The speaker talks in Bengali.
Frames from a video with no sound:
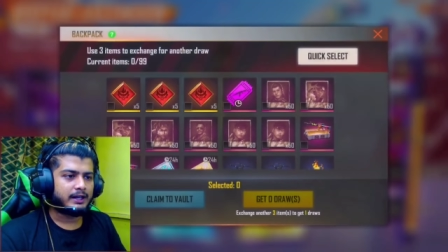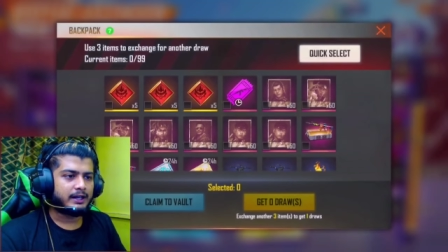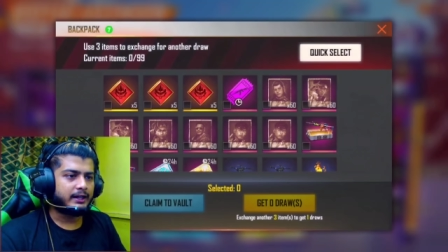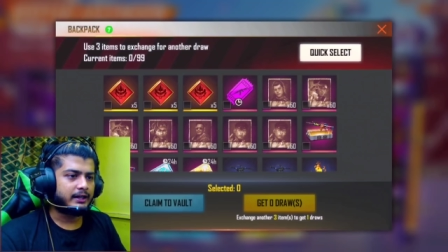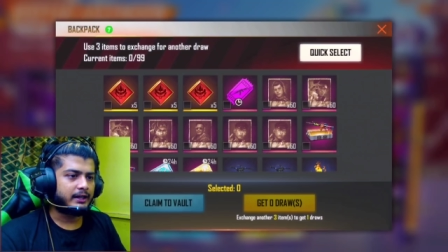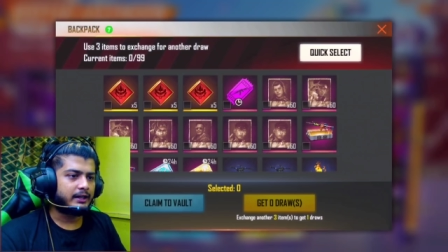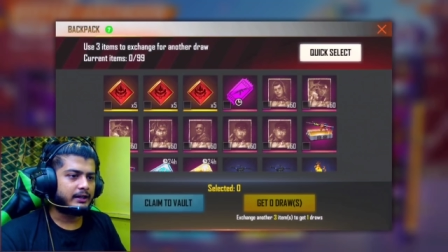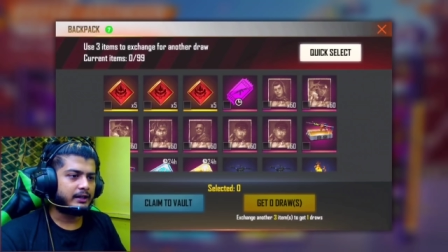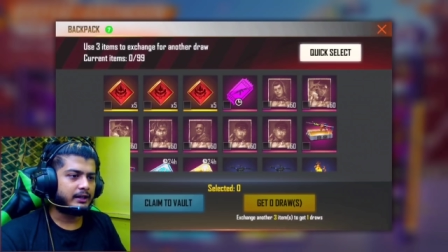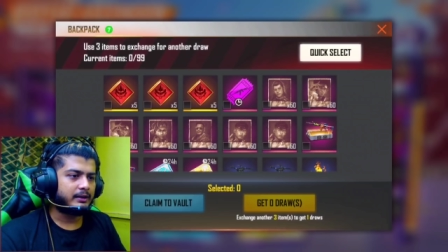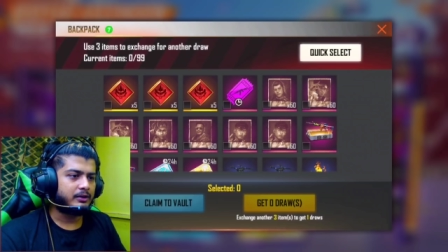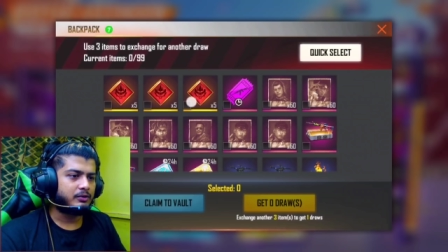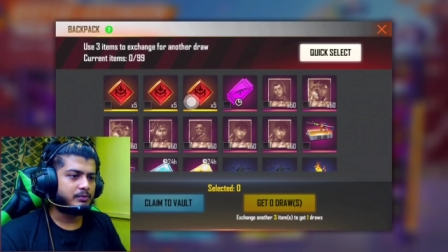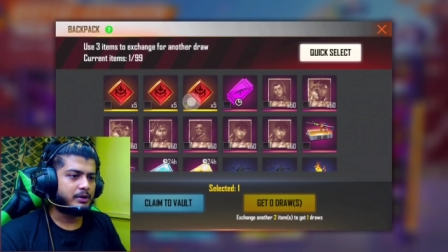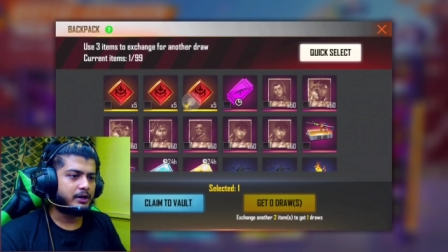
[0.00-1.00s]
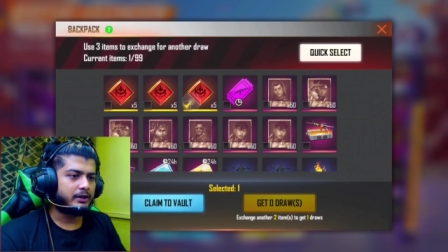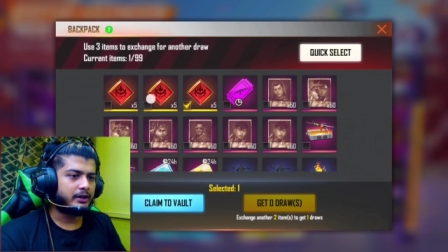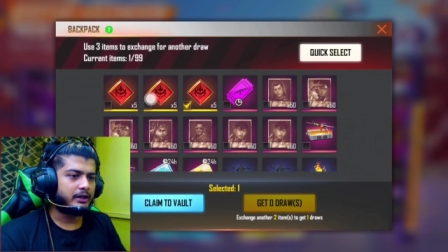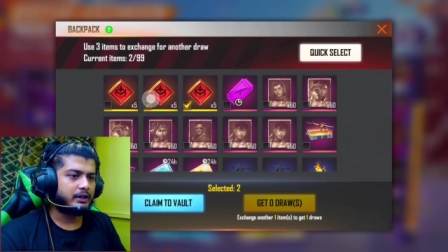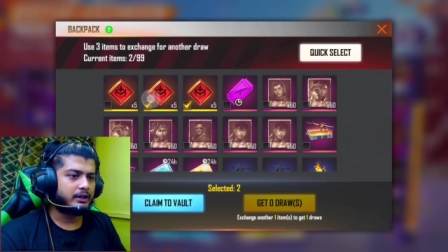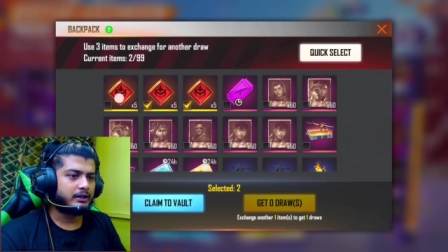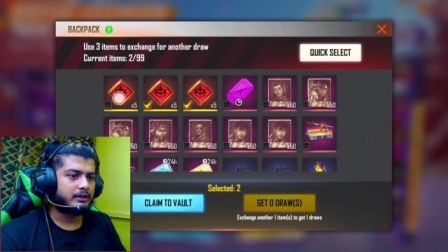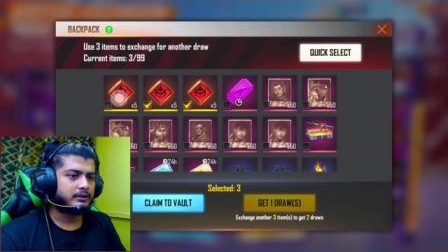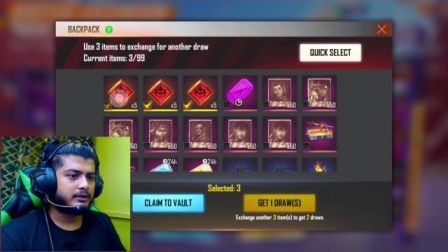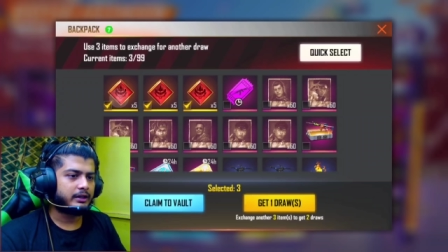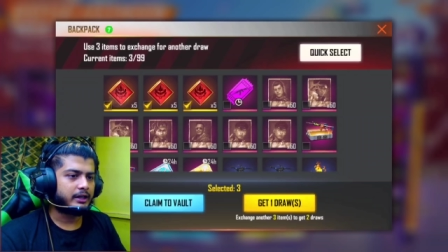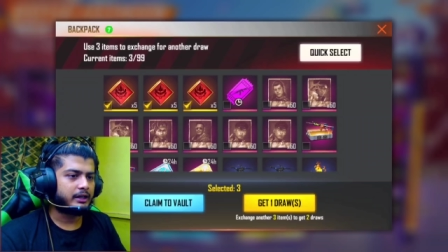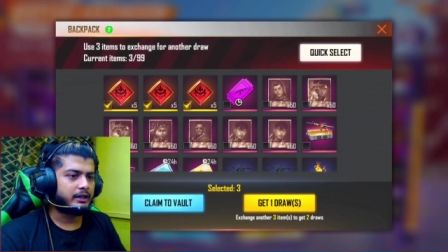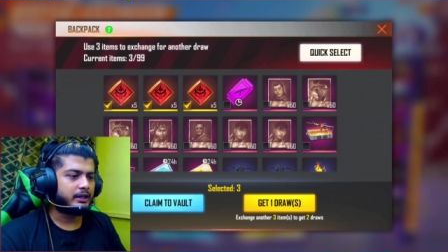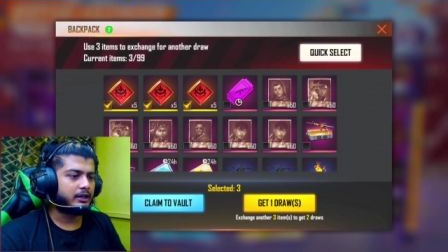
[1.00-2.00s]
যাক এখান থেকে কিছু পাওয়া যায় কিনা
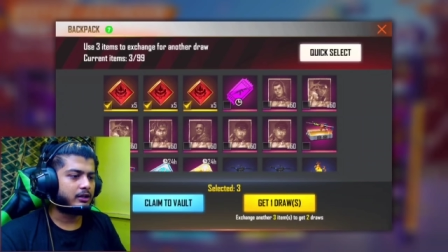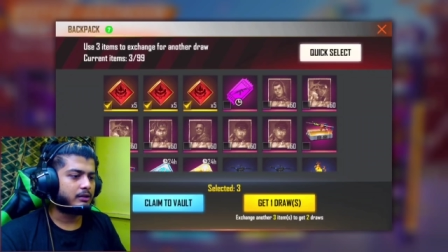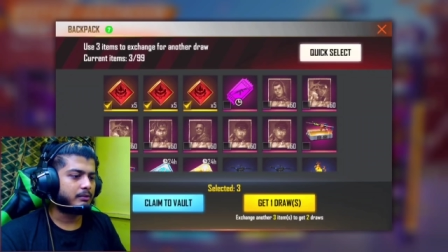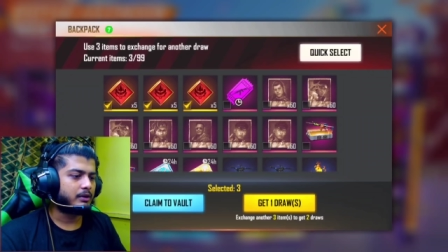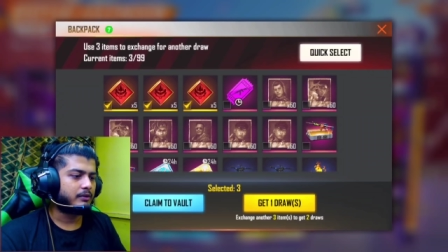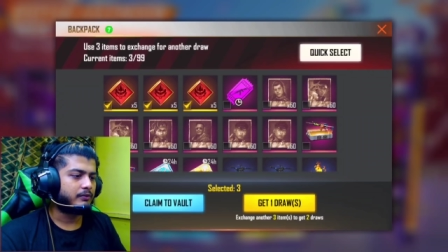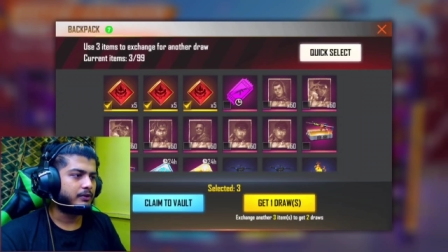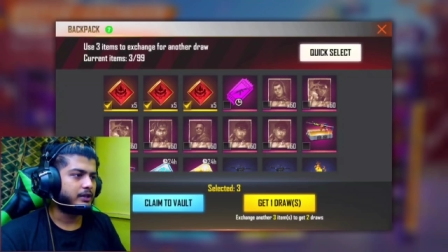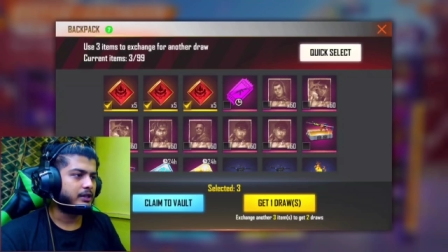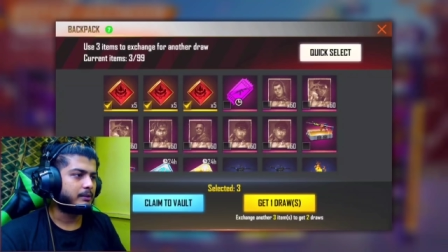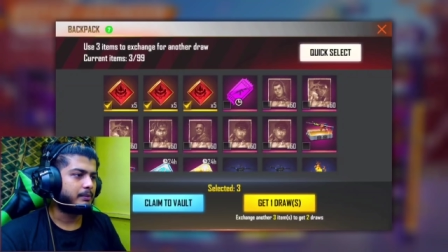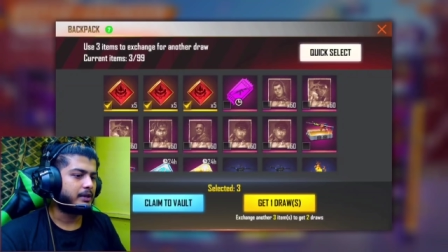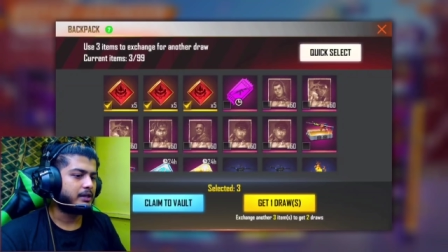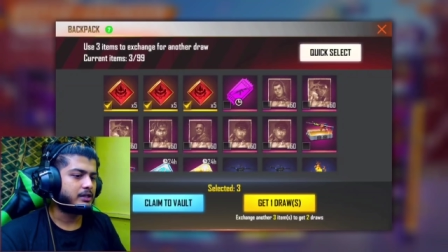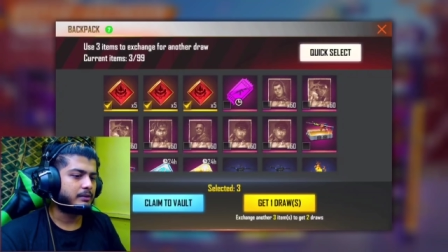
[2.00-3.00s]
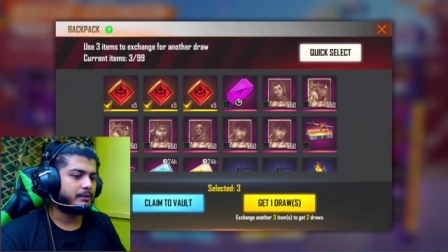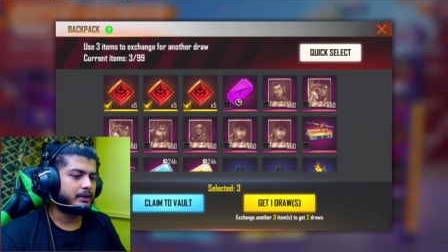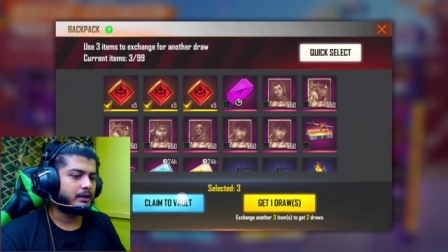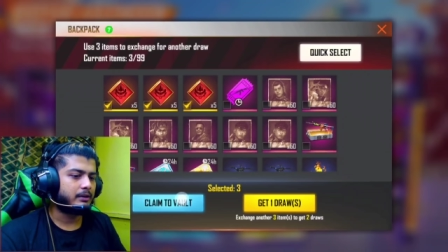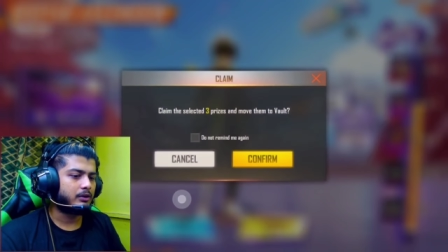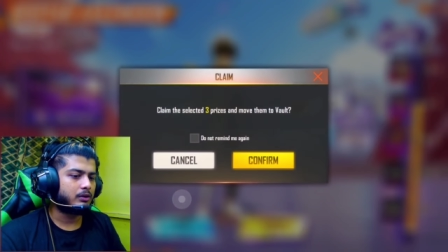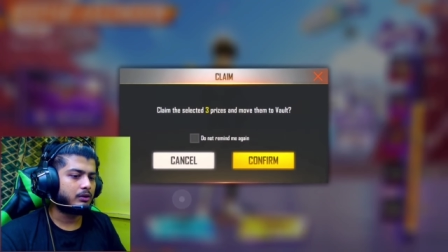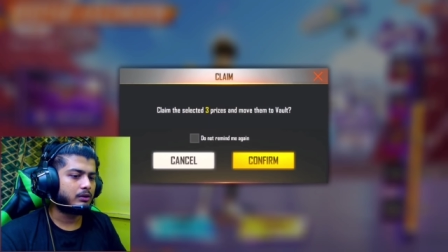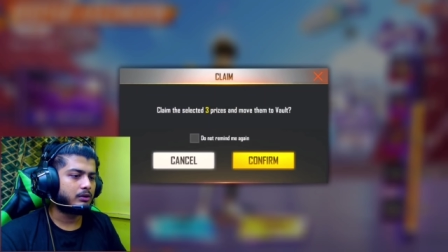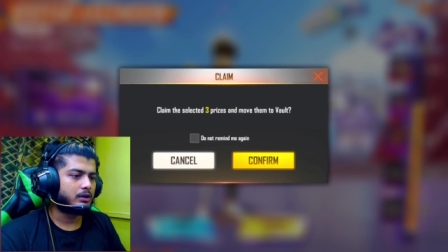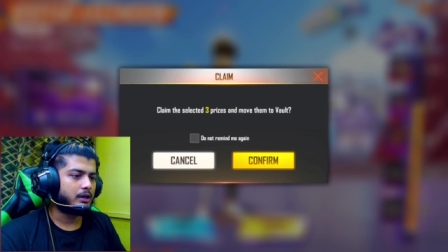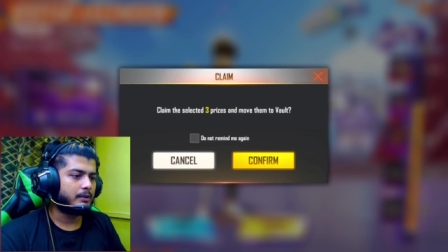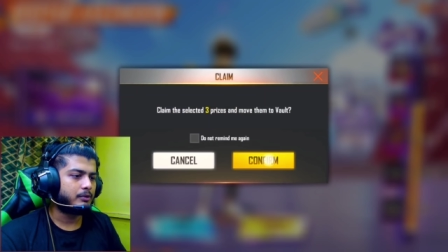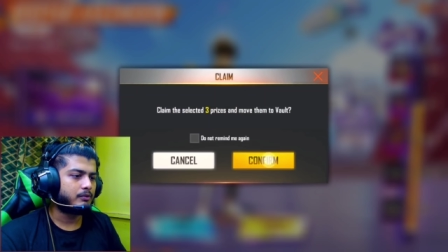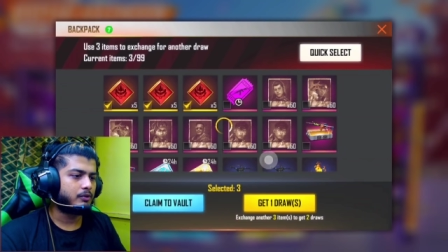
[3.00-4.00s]
এখান থেকে তো আমরা ফ্রিতে পেয়েছিলাম এটা
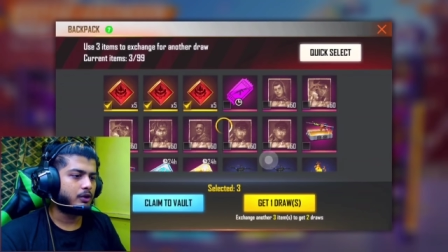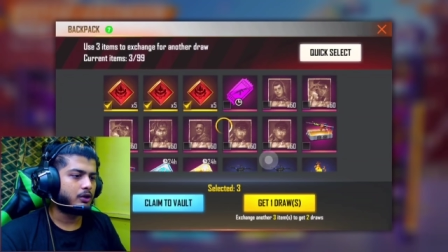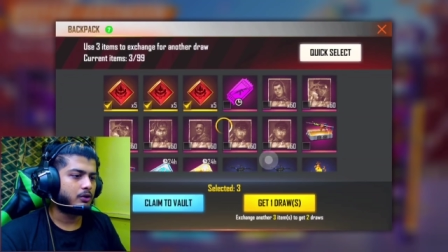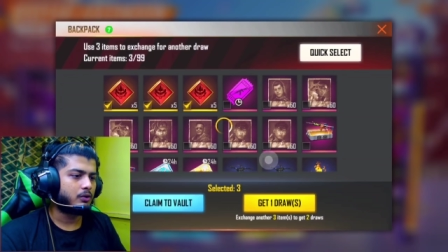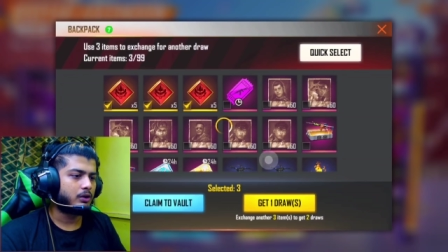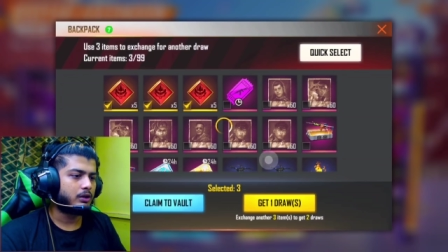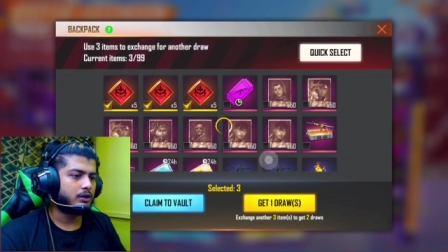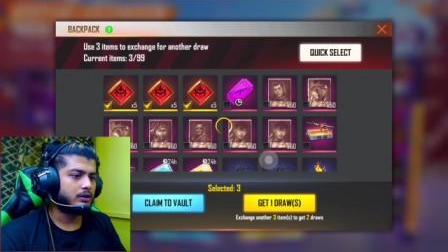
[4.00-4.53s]
ক্লেম টু ভল্ড করে দিই